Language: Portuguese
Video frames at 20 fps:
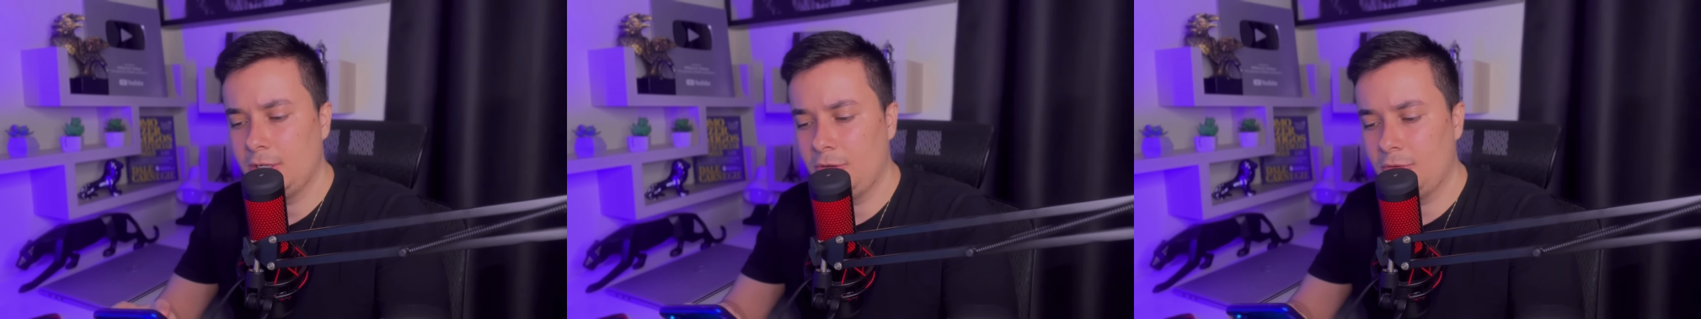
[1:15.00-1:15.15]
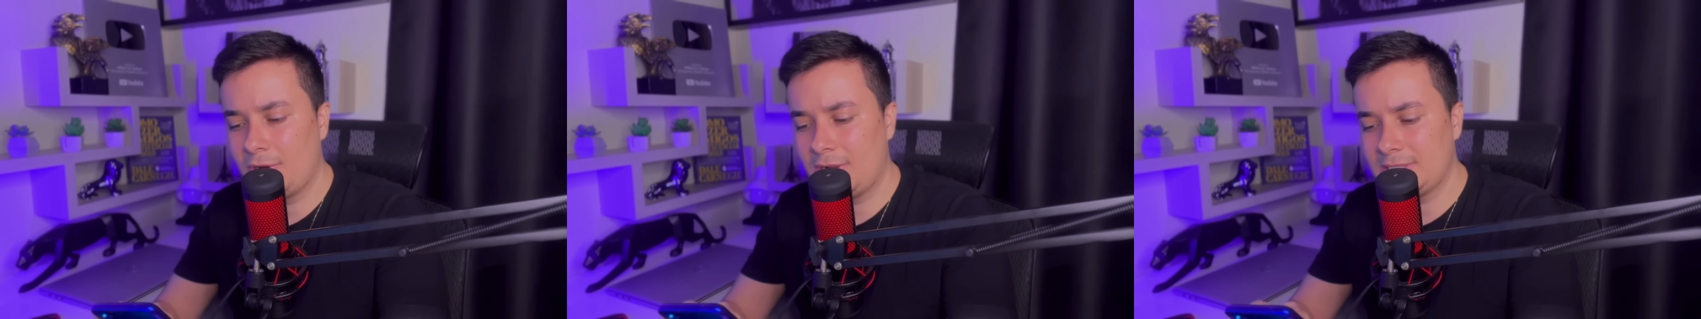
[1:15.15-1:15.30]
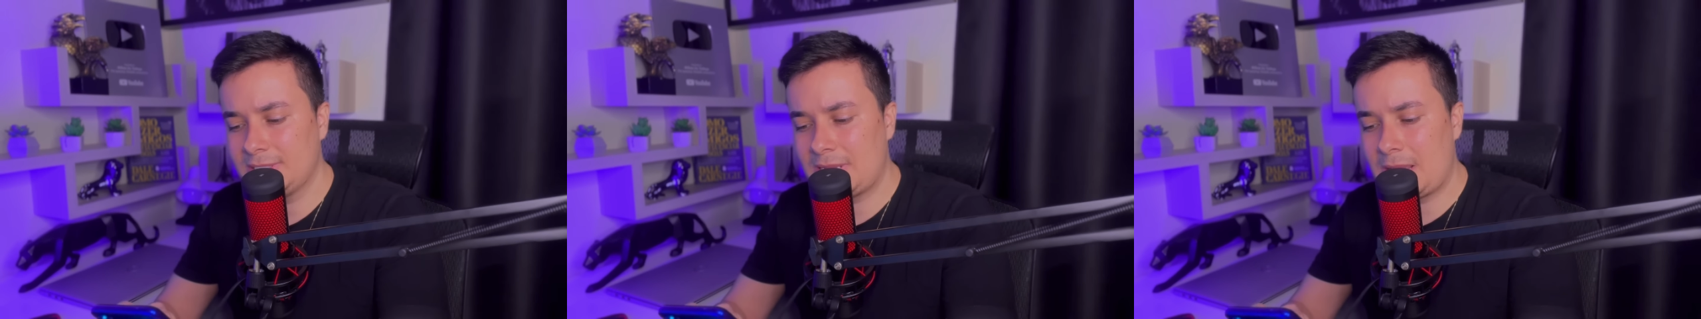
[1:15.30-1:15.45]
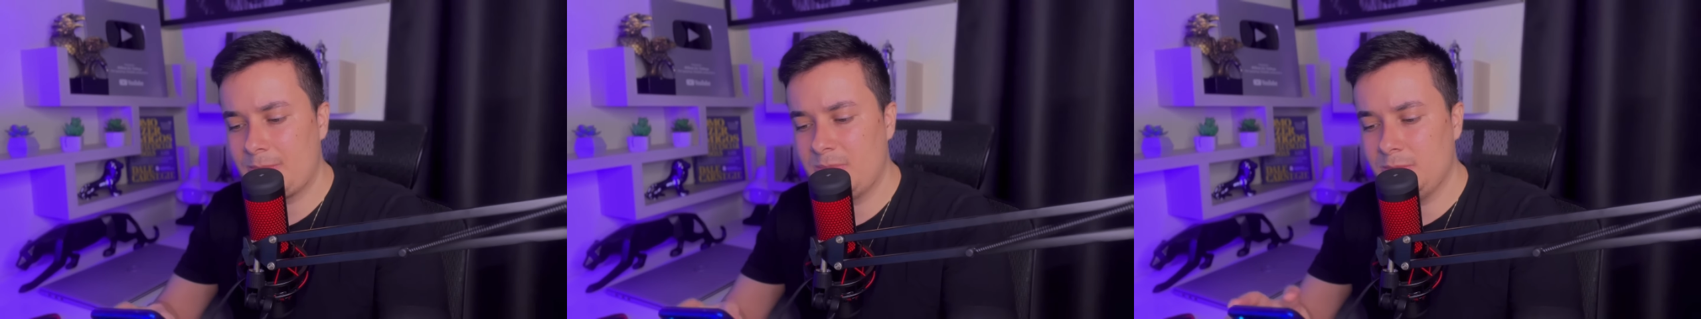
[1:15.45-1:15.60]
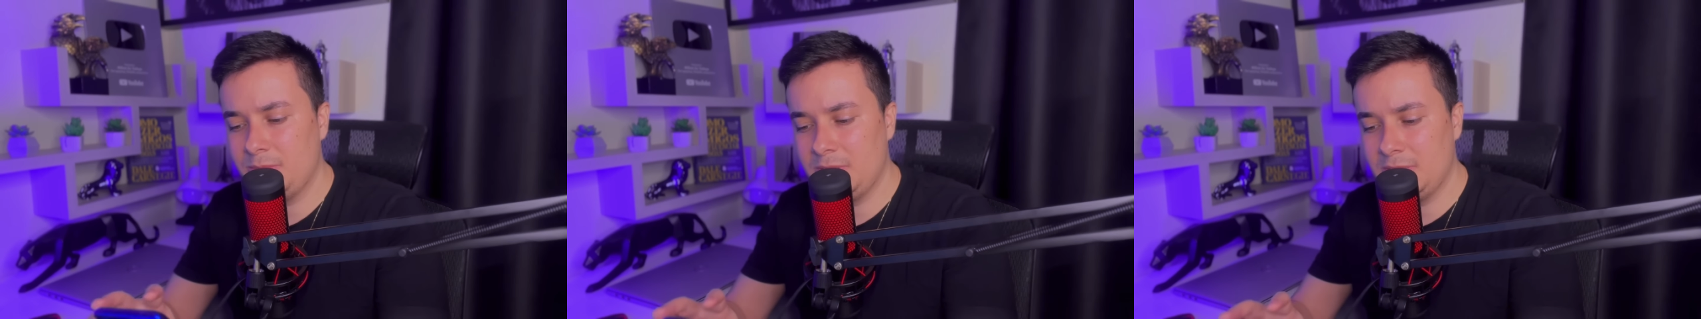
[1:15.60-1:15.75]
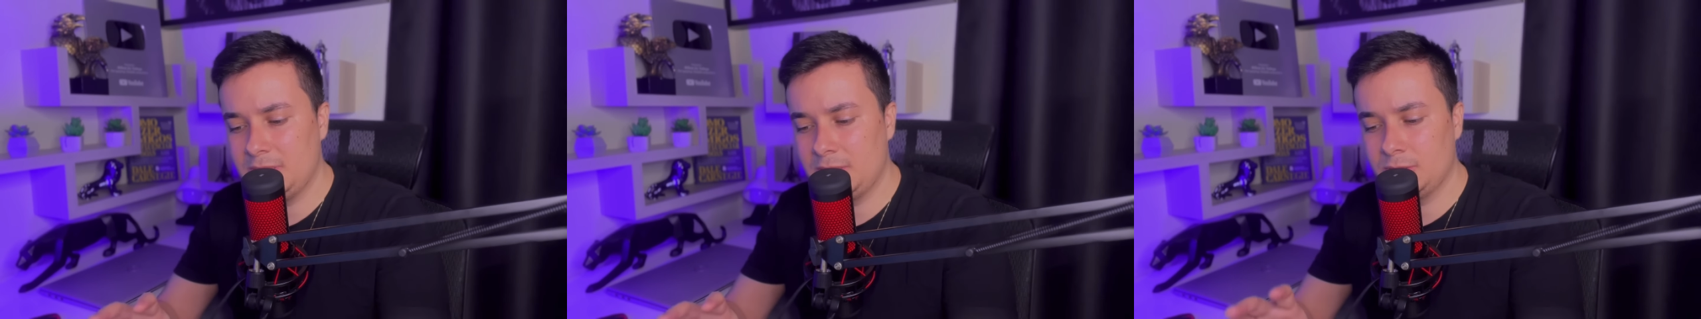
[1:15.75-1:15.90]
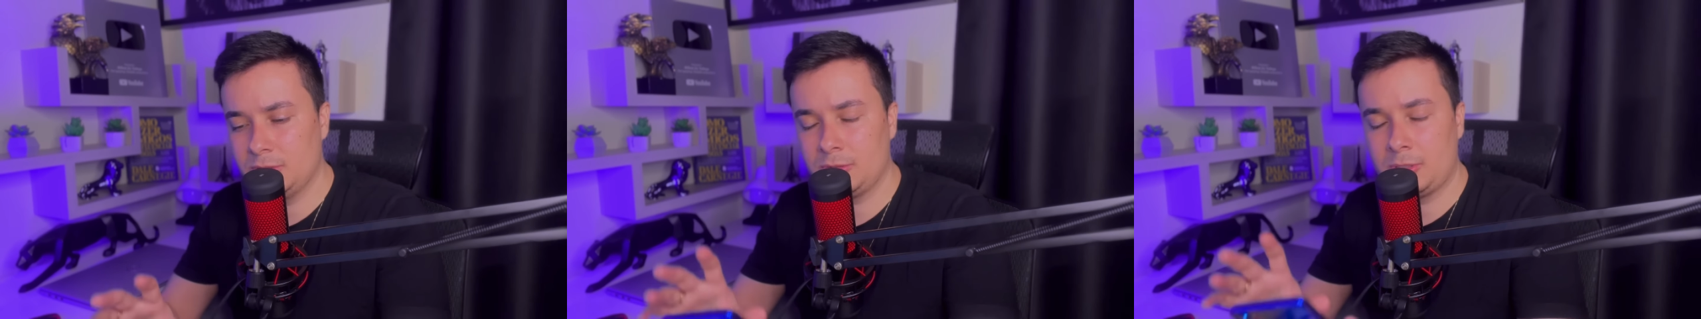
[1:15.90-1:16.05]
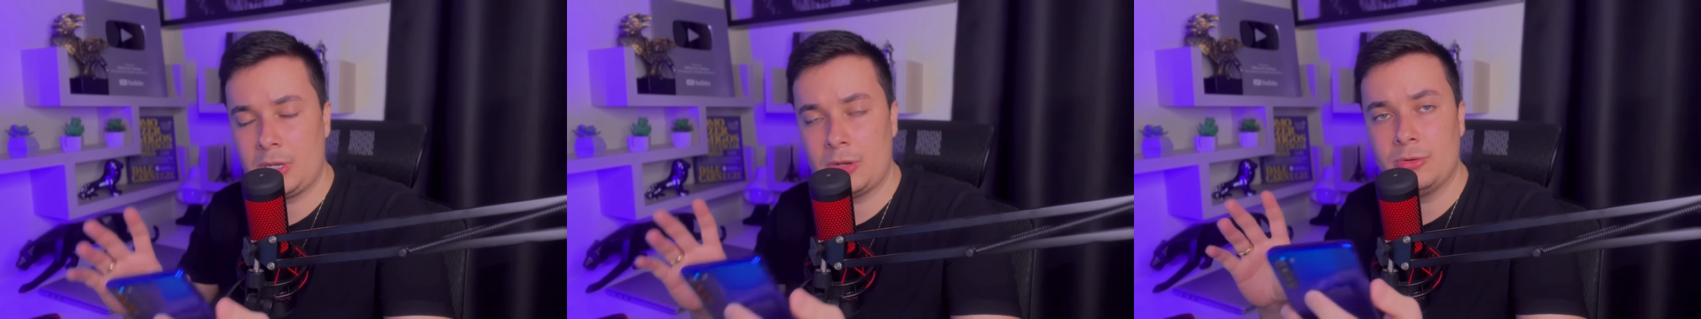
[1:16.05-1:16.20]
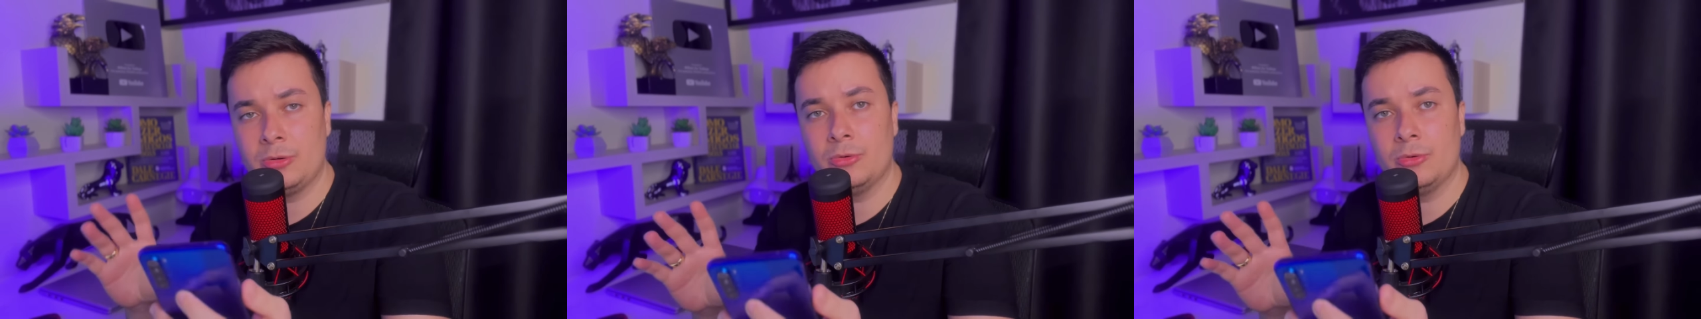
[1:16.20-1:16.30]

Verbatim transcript: no WhatsApp Business. O que eu,